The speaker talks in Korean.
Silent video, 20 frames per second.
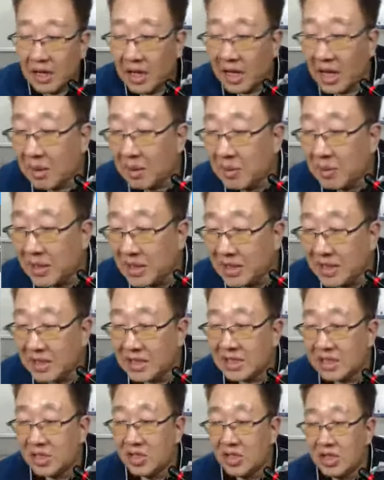아마
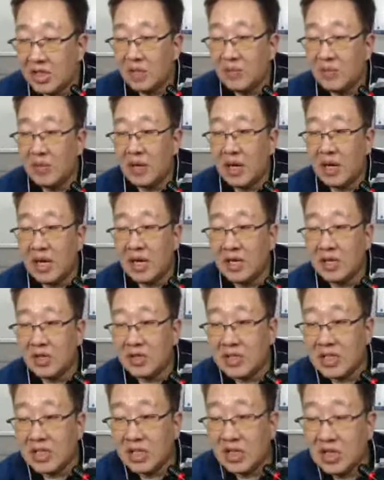이계상 의원님, 아,
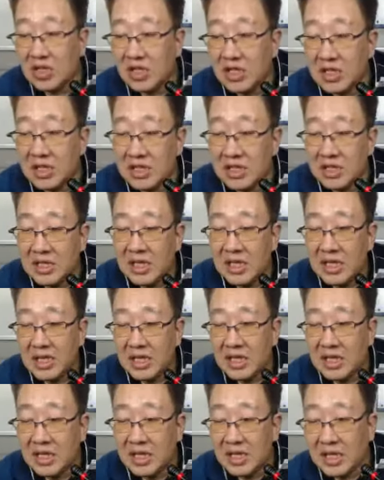안녕하세요. 네,
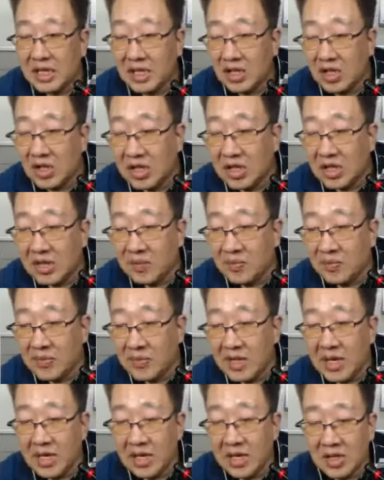이계상 의원님.
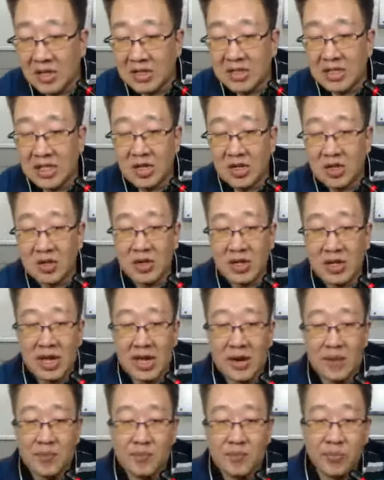네, 안녕하세요.
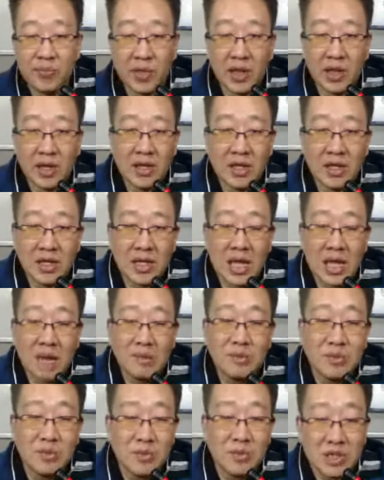예.
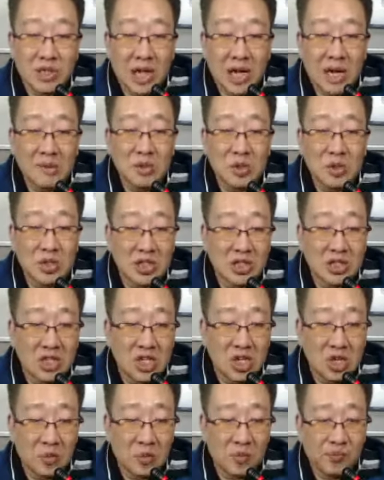다음, 다음 소식은요.